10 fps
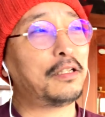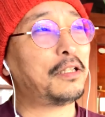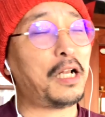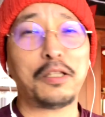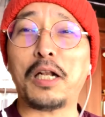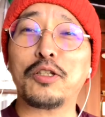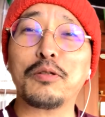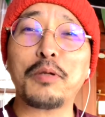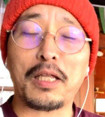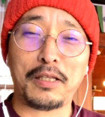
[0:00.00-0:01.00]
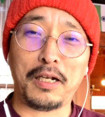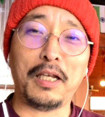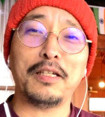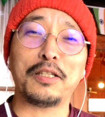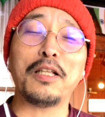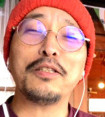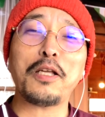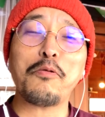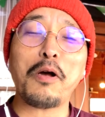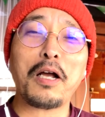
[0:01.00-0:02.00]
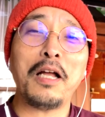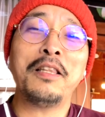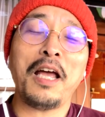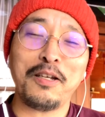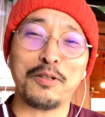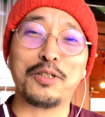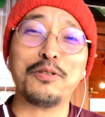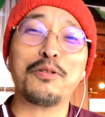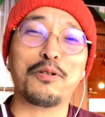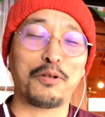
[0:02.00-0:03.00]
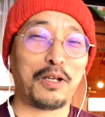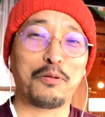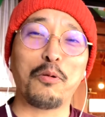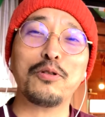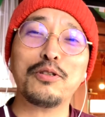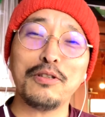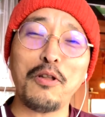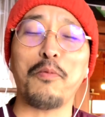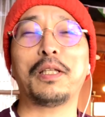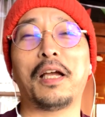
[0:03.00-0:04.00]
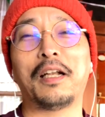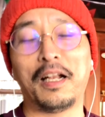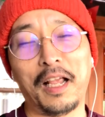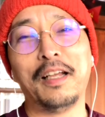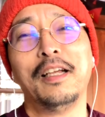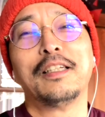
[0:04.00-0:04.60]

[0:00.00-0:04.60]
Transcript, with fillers: 何、テニス部やったり、全然わからないよ、柔道とかどうすんのみたいなね、